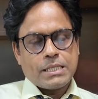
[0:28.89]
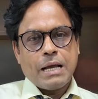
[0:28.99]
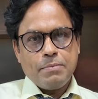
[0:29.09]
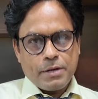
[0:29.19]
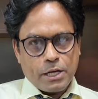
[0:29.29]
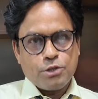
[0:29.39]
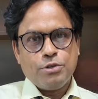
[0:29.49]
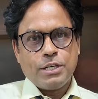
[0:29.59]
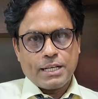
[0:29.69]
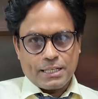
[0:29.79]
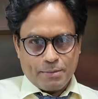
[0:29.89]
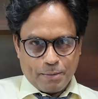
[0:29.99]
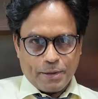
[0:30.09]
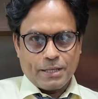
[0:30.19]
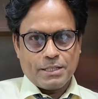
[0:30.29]
টাইম র্যাশনিংয়ের একটা
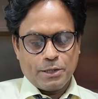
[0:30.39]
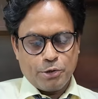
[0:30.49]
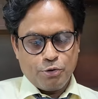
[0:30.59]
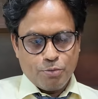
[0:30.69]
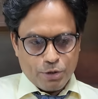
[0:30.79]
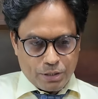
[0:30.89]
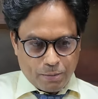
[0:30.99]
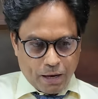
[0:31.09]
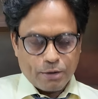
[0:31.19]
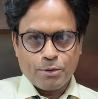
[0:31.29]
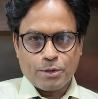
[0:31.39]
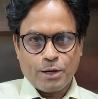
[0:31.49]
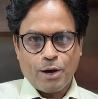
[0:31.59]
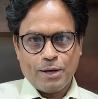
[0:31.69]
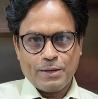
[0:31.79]
ব্যাপার আছে সময়টা ভাগ করতে
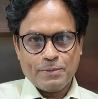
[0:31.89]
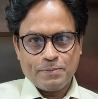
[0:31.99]
হয়